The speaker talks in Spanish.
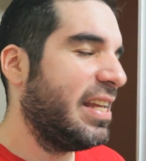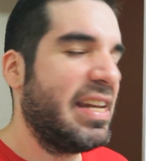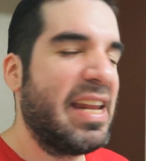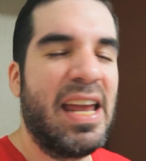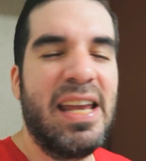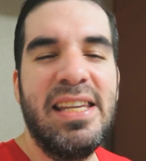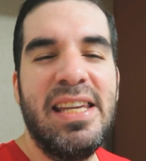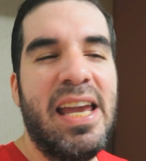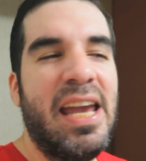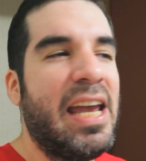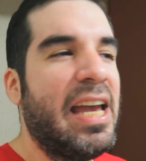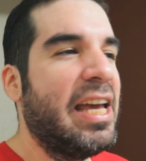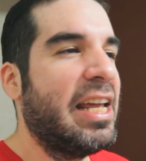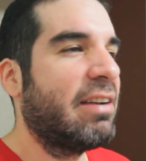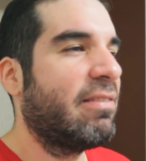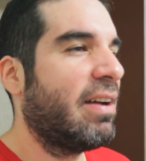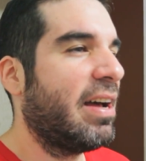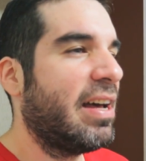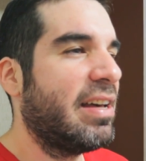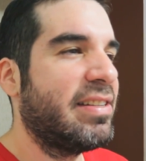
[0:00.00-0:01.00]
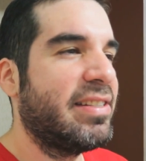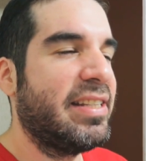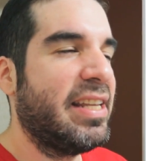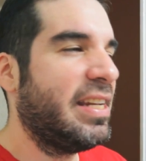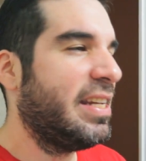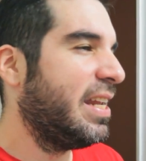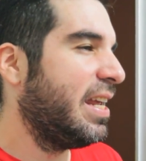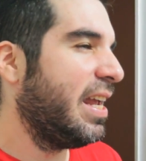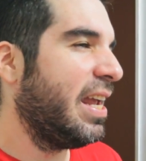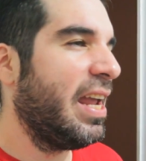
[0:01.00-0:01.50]
Tiene hierbas,
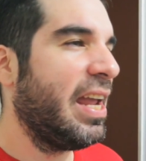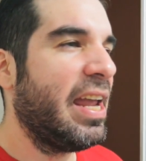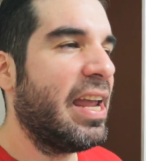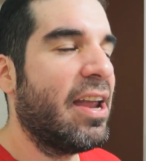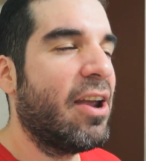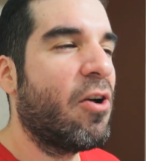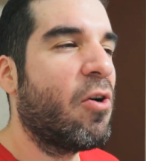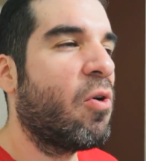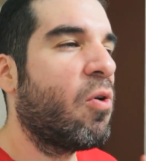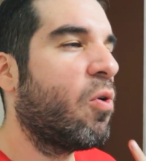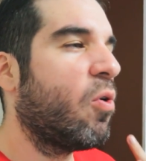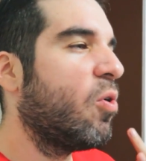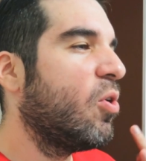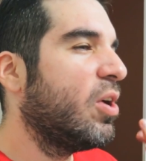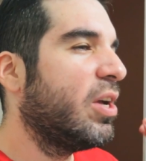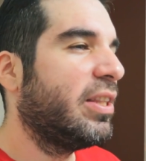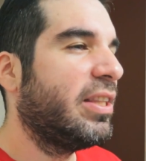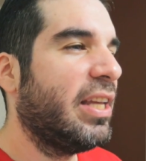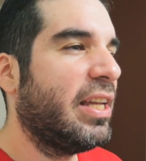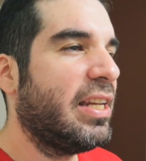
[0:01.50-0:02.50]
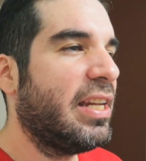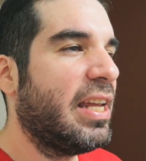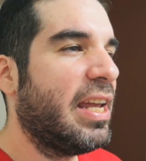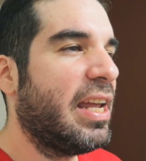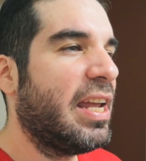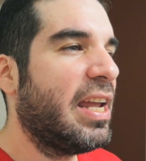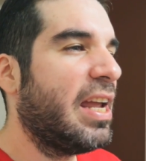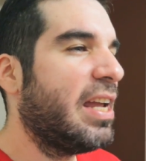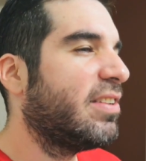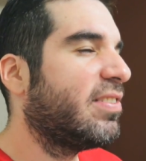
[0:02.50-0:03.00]
tiene eco,
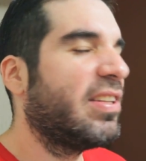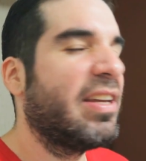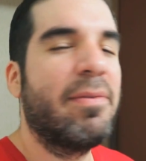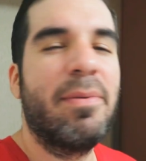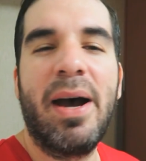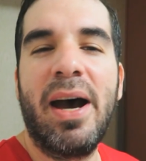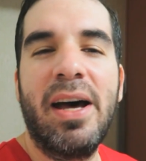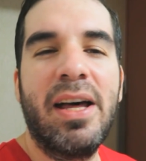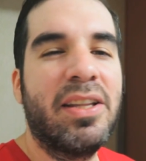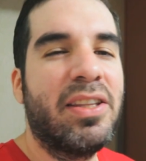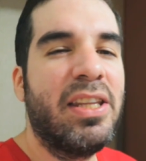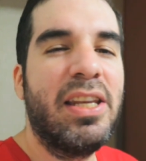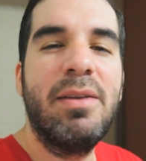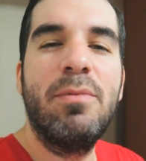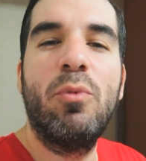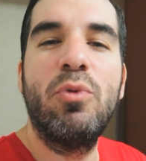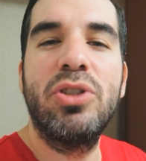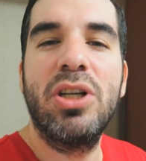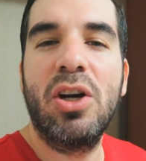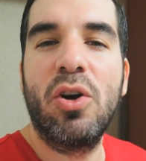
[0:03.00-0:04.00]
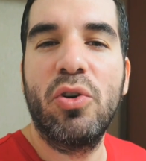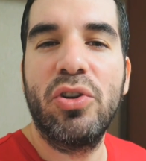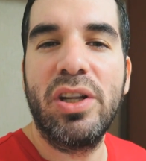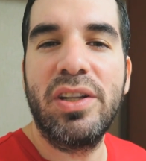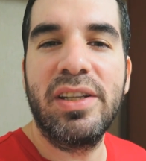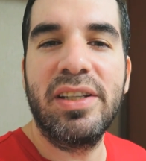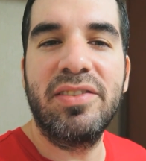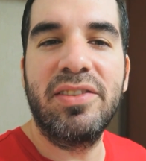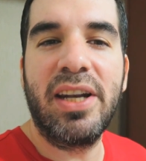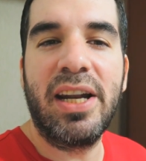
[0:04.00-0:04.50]
tiene cebada, tiene muchas
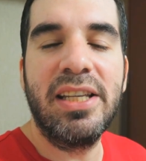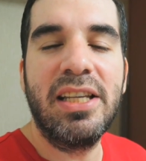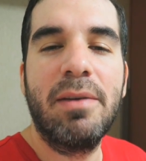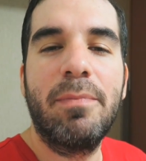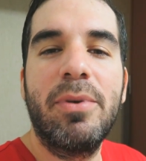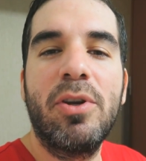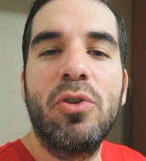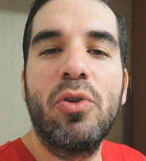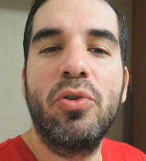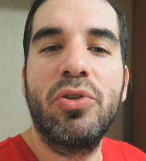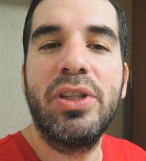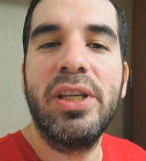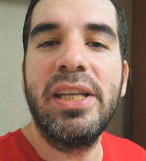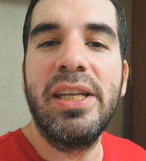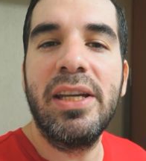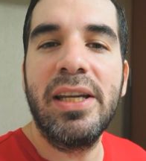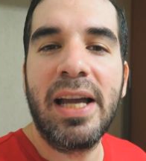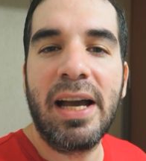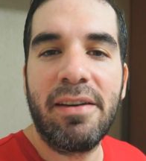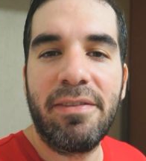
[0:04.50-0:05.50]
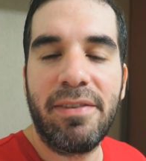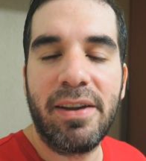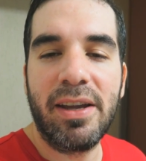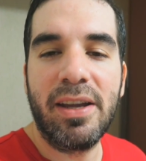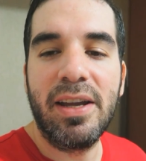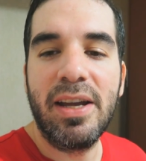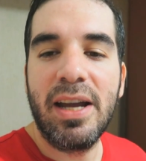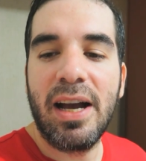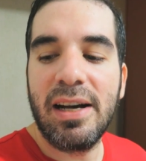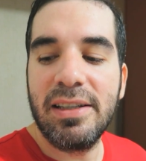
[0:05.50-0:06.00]
cosas extrañas, pero no tiene café.